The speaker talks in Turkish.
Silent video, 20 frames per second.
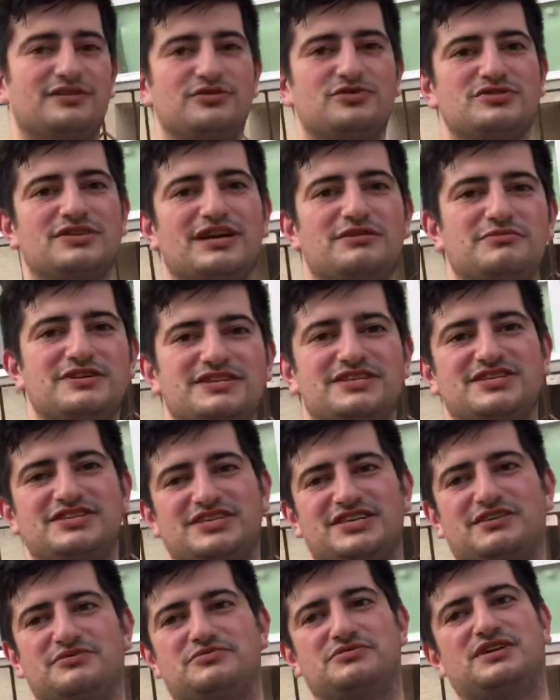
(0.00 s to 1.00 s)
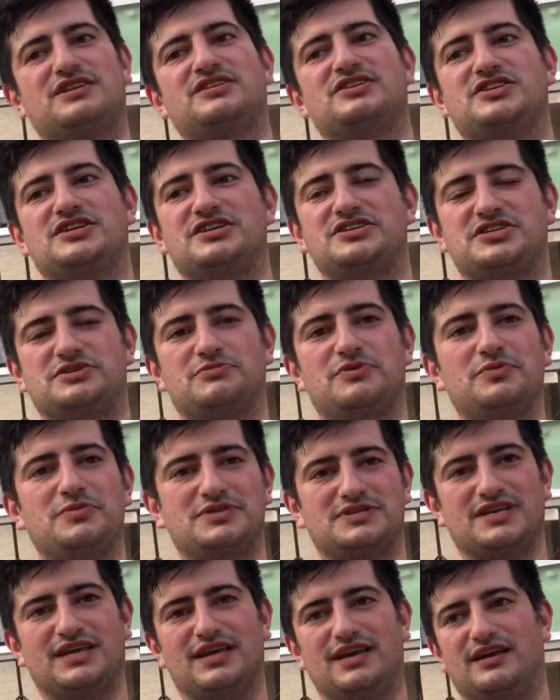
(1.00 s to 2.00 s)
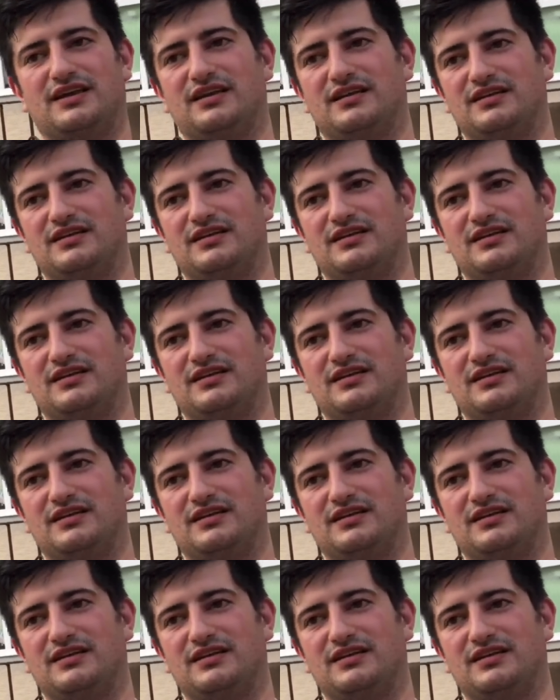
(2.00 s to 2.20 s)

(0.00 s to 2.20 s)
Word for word: düzelmesi için kimsenin dışarı çıkmaması gerek.